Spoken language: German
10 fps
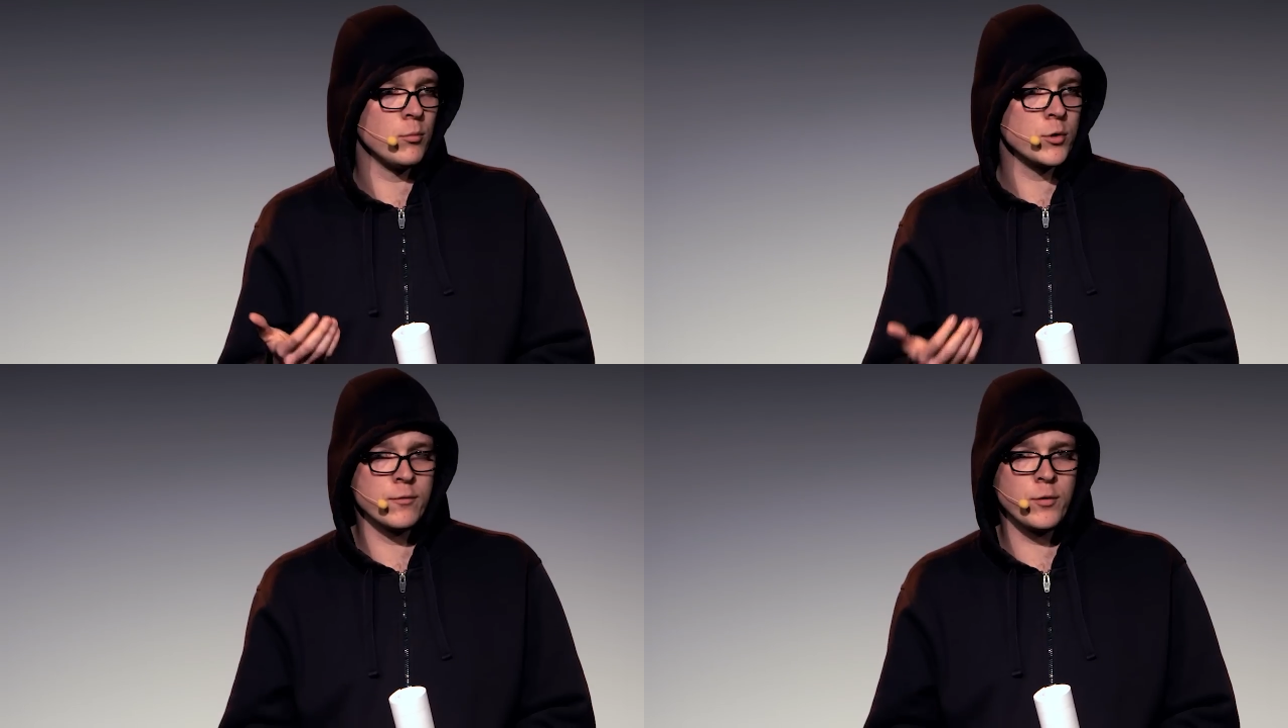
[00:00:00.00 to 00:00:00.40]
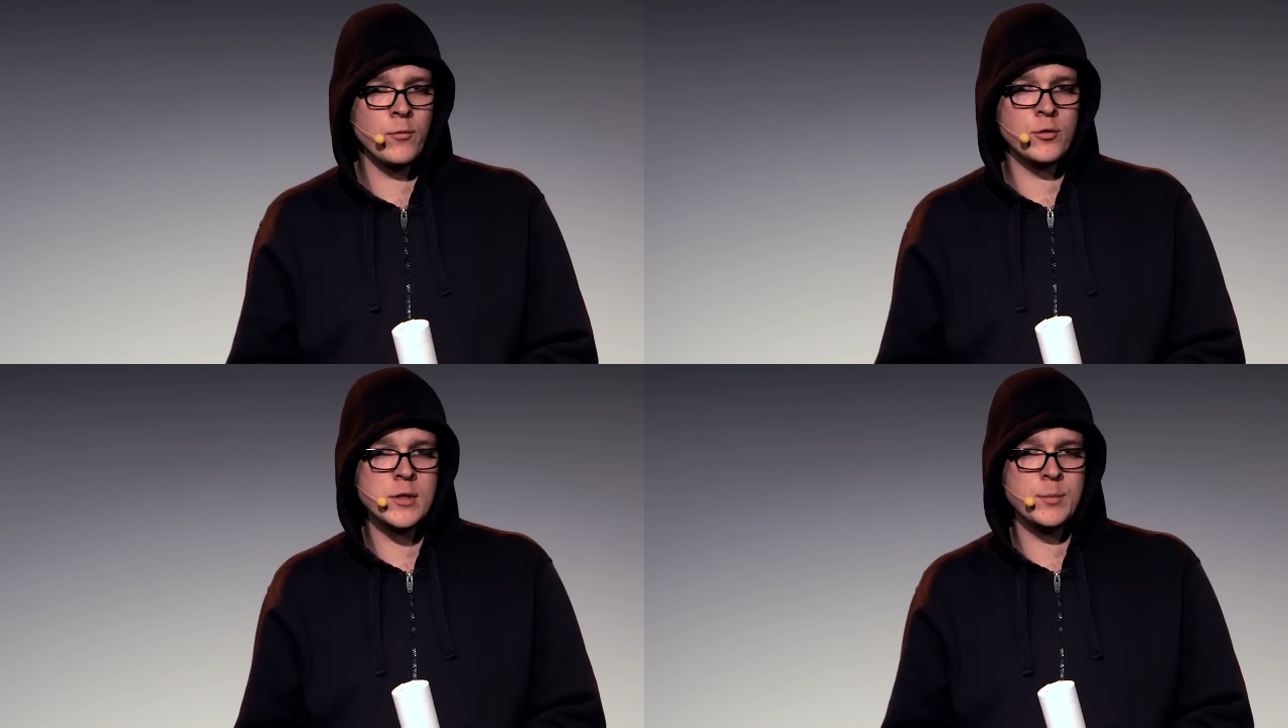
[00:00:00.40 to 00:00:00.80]
müssen
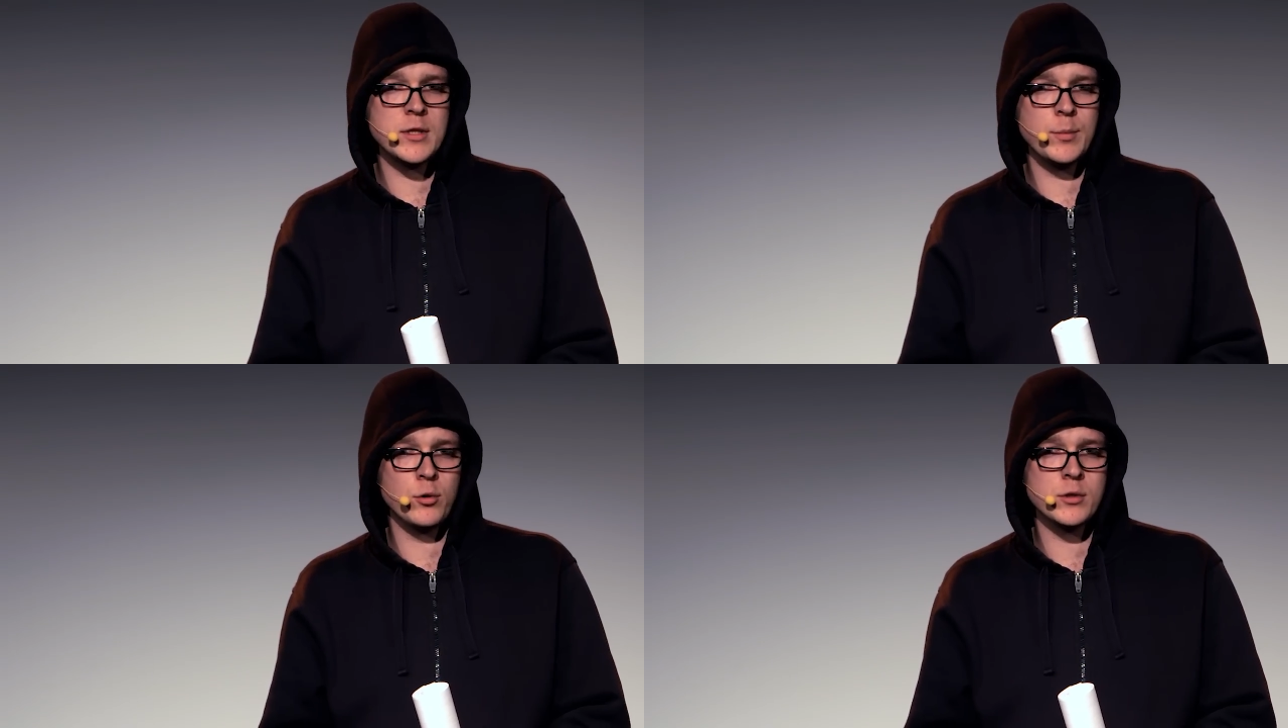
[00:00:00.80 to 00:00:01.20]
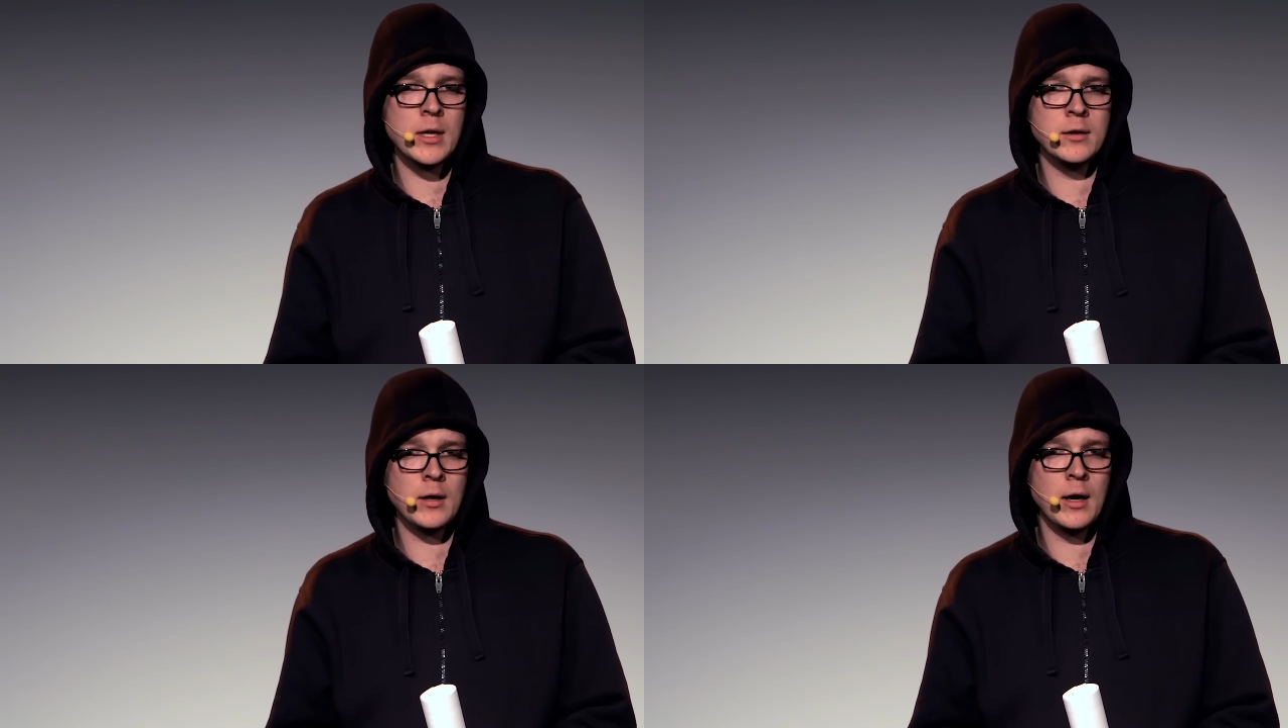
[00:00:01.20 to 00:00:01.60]
75
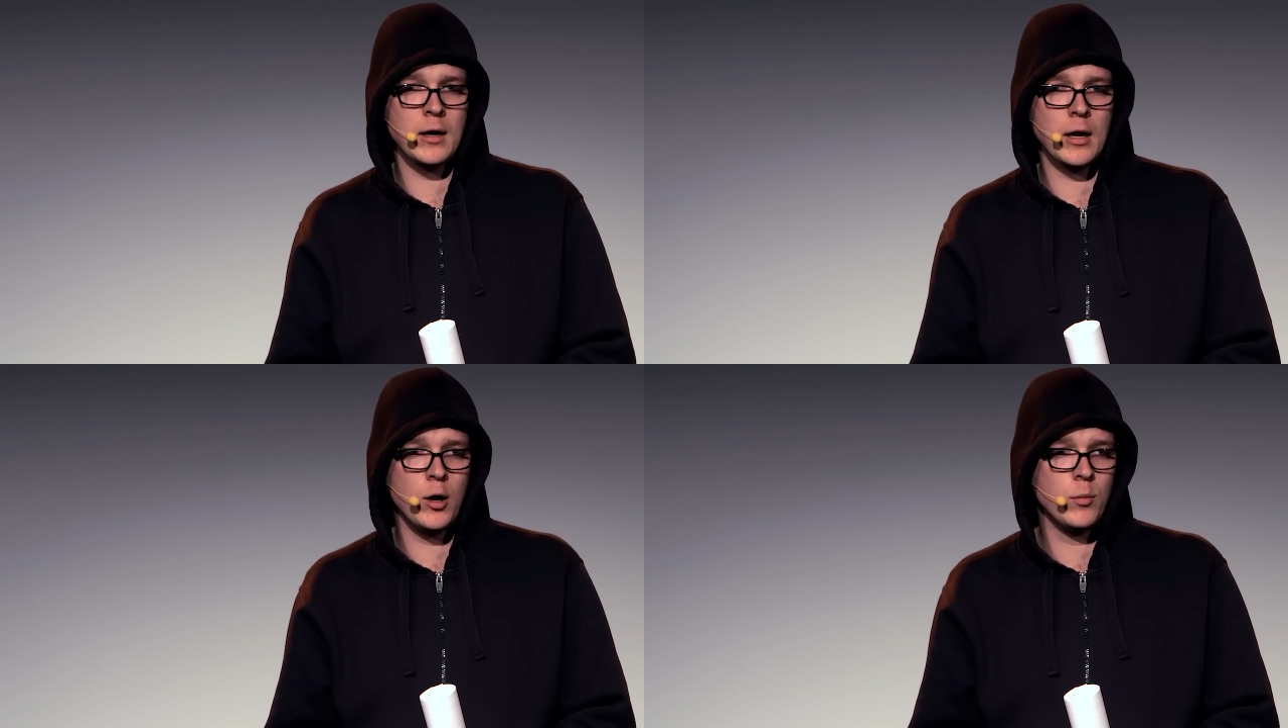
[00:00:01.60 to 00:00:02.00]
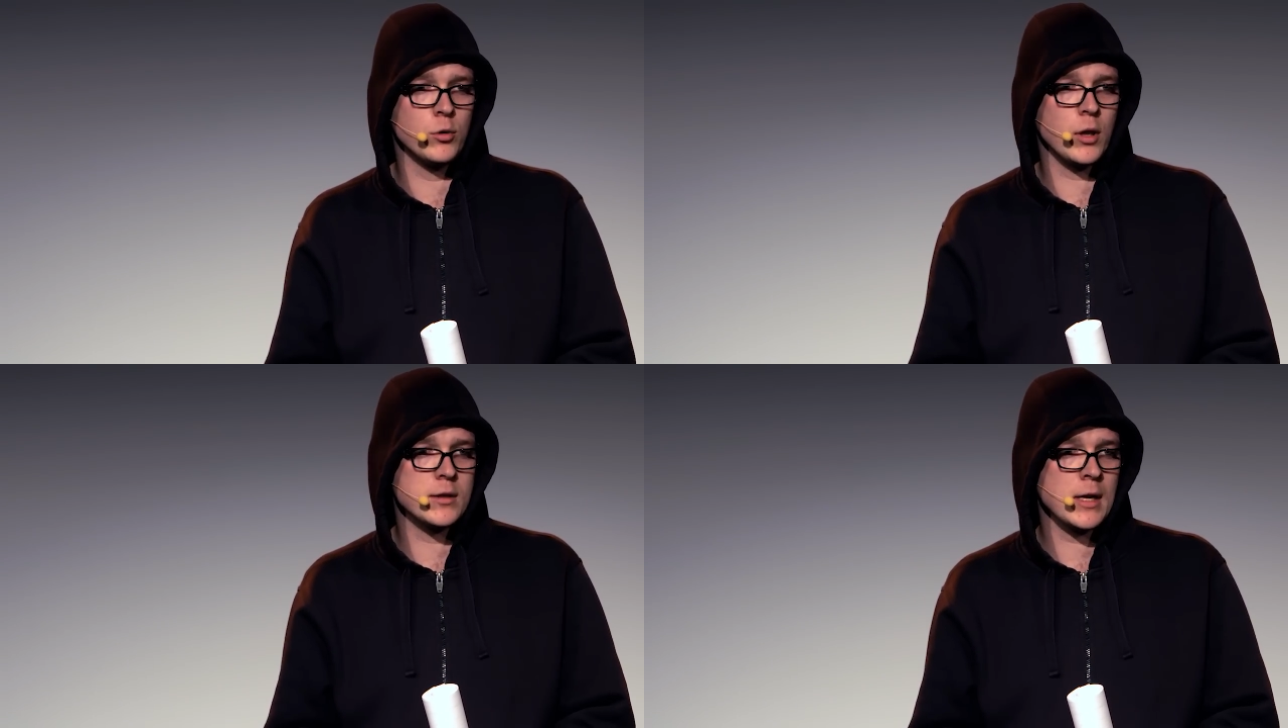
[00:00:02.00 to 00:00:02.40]
Prozent dran glauben oder